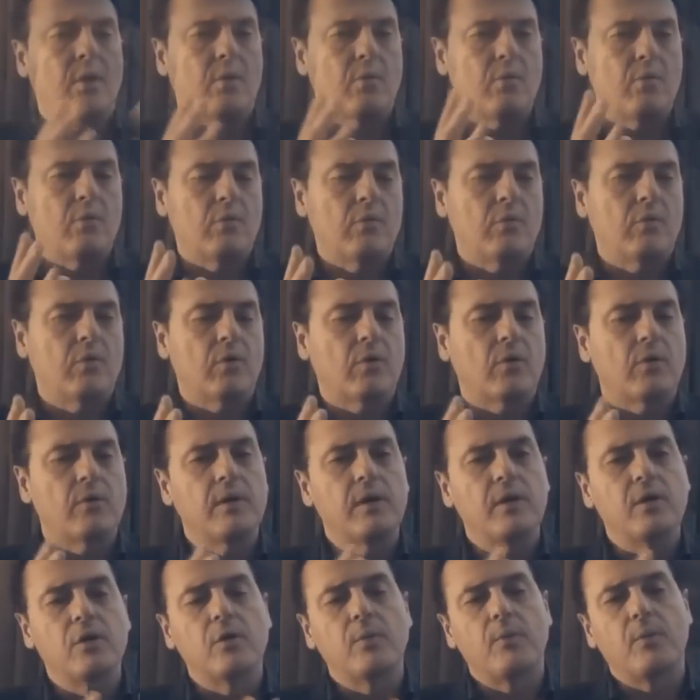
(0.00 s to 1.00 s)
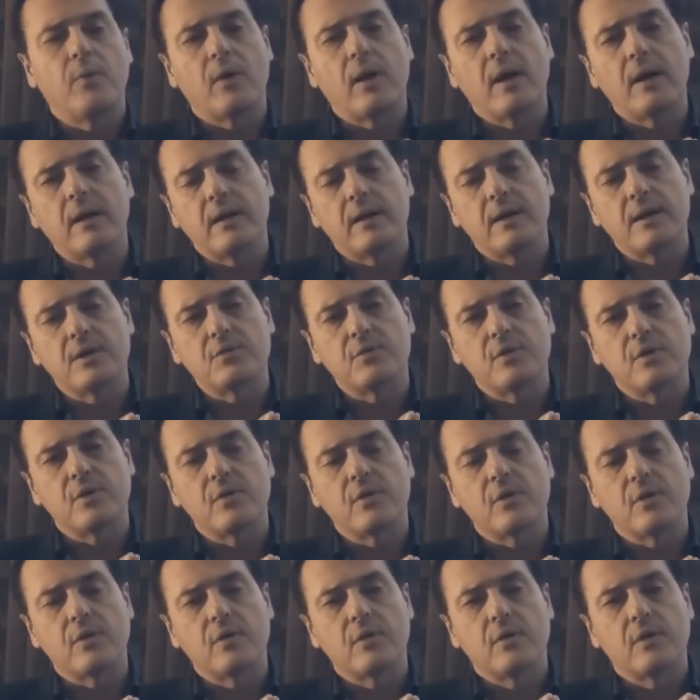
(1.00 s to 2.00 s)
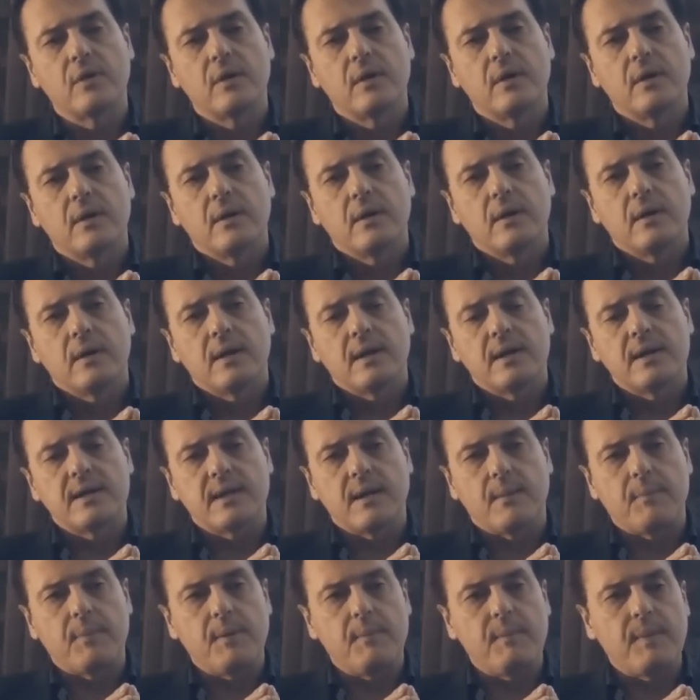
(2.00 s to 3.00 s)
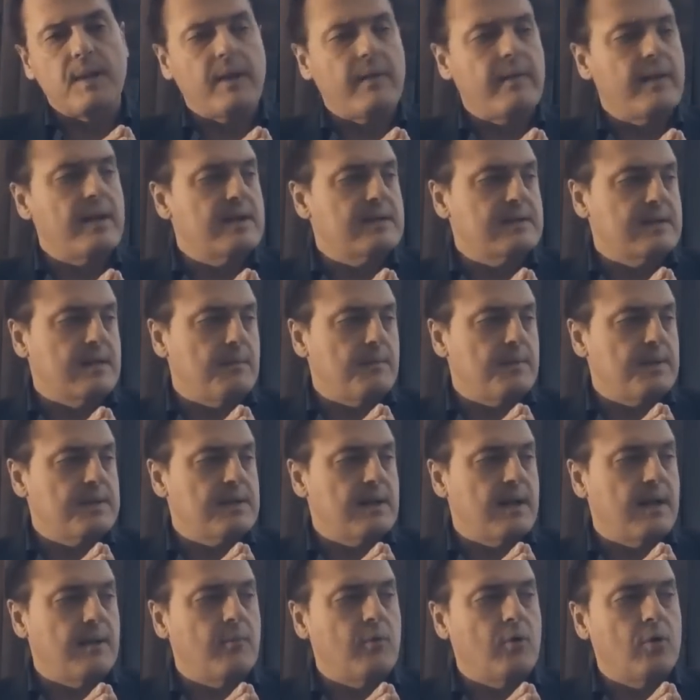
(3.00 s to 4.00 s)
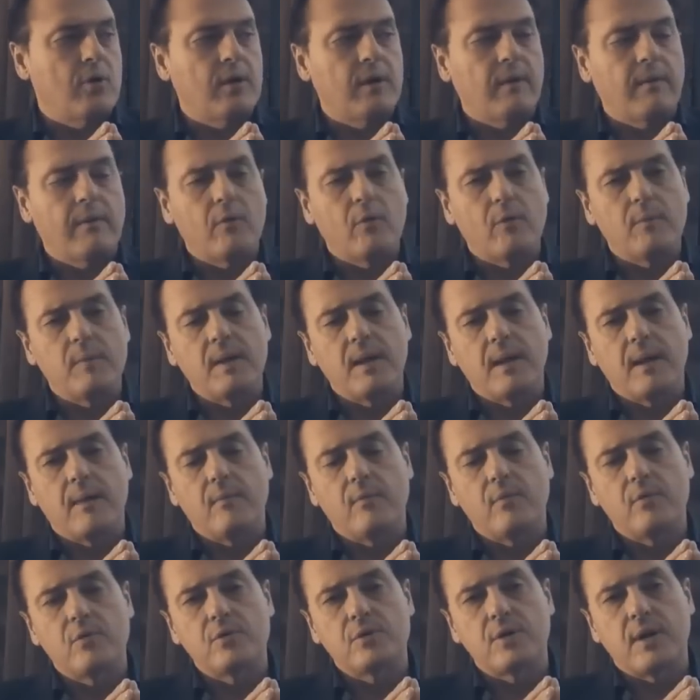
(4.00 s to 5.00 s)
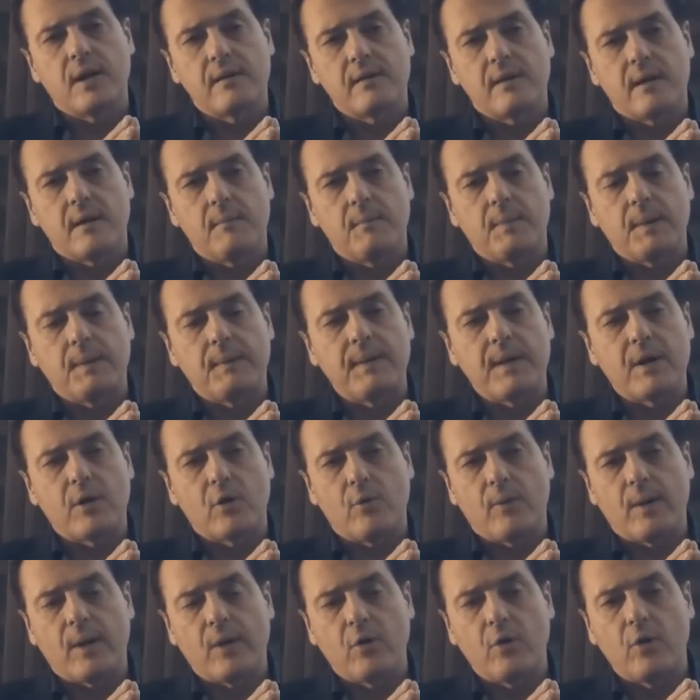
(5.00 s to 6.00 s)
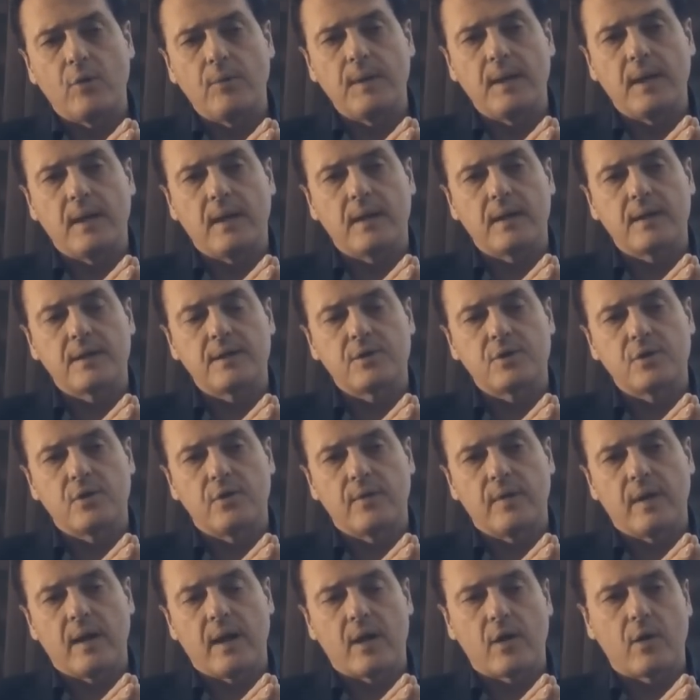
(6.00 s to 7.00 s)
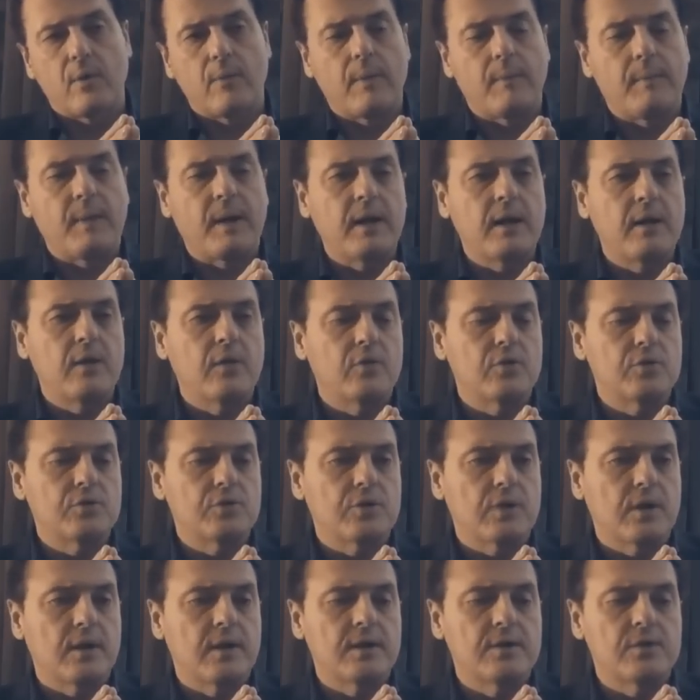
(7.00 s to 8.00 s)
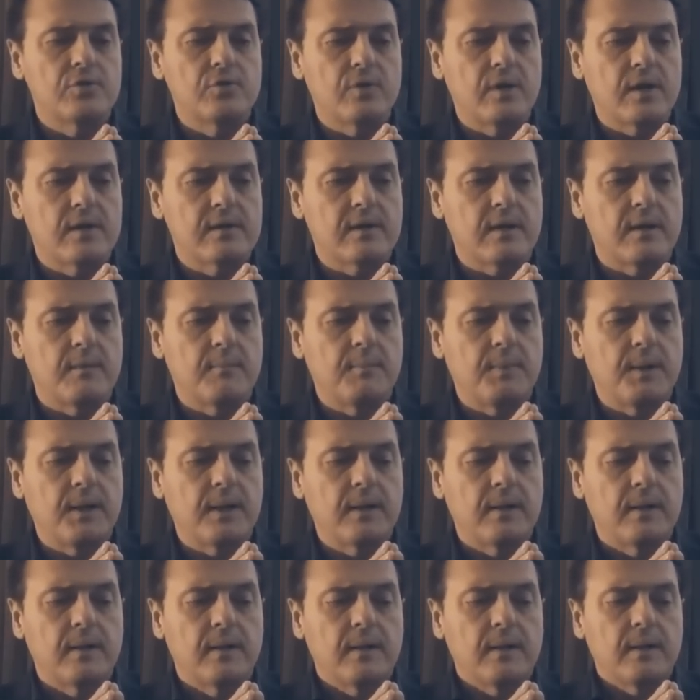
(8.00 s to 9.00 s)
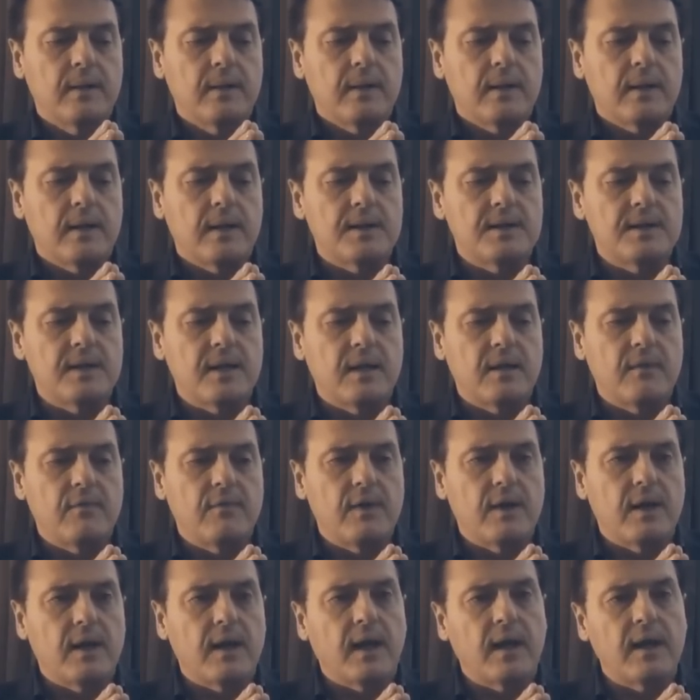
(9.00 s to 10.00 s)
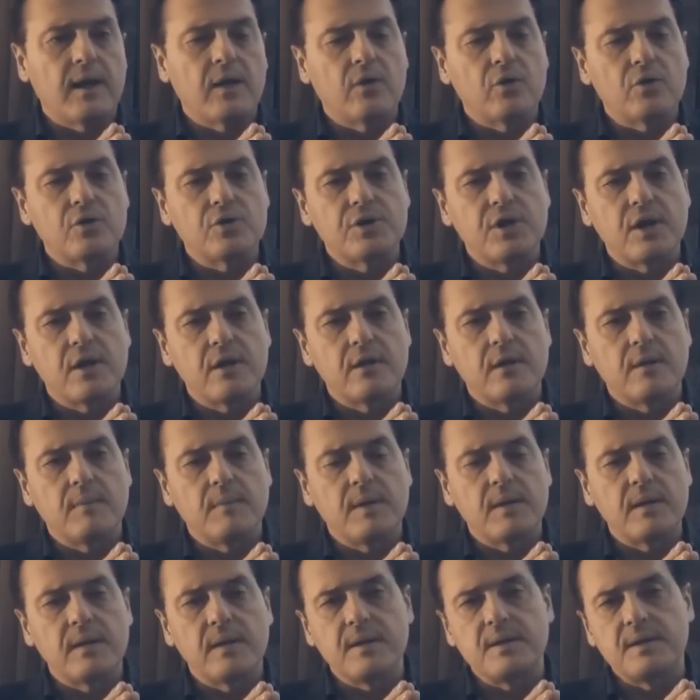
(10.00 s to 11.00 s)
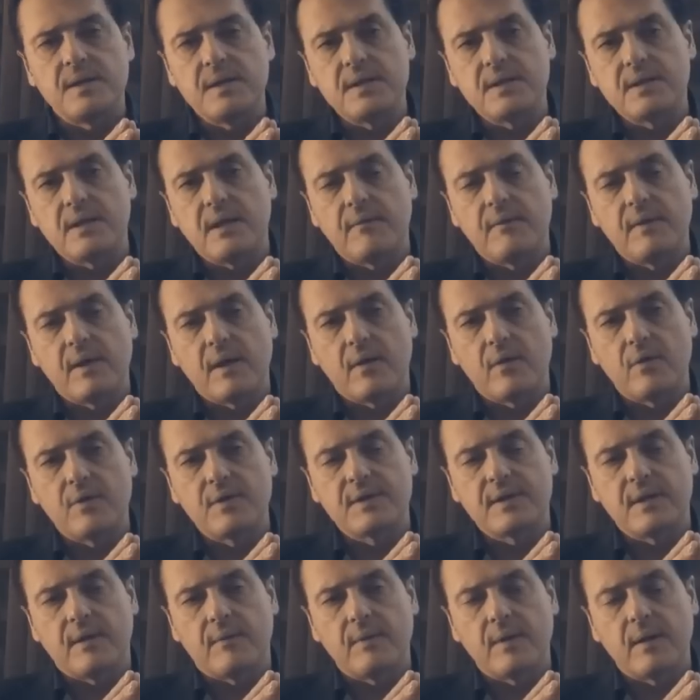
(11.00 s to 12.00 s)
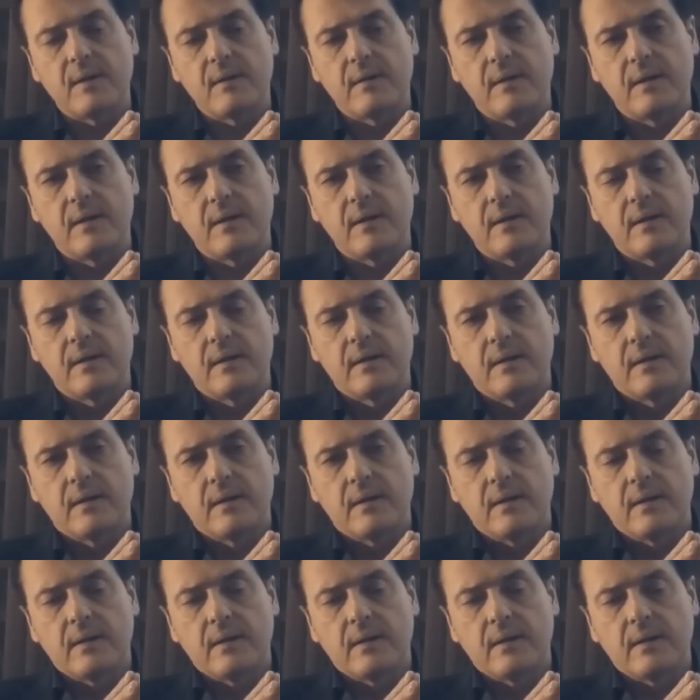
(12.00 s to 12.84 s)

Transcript: por algún conocido, por alguien de su entorno. Es la primera de las trampas del amor que denominamos la trampa del novias o de la maridos. Es una trampa que significa inconscientemente y sin saberlo establecer